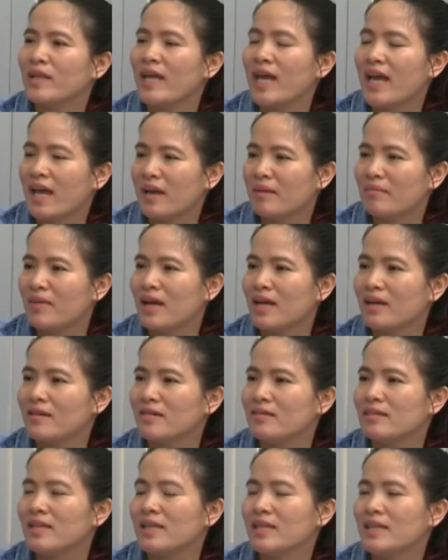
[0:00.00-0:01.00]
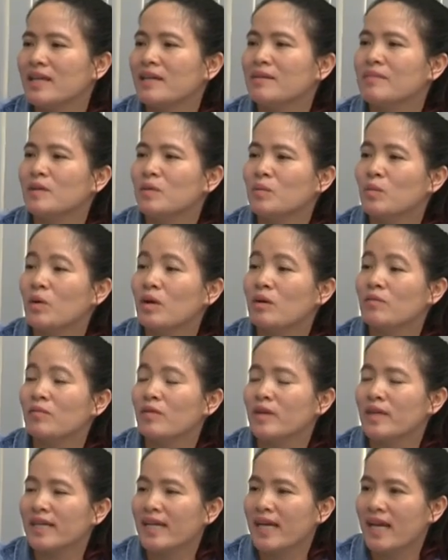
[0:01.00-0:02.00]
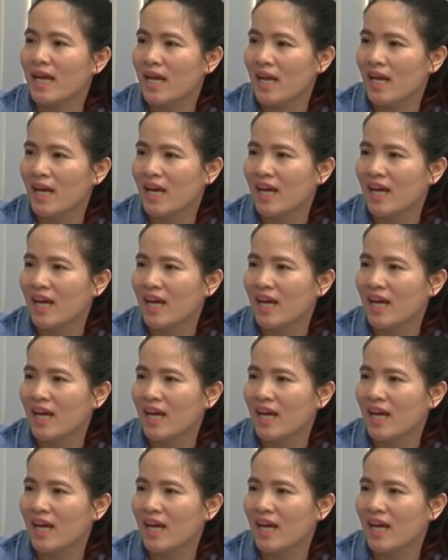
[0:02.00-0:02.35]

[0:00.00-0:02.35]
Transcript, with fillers: tháng bạn có thể tìm được một công việc khác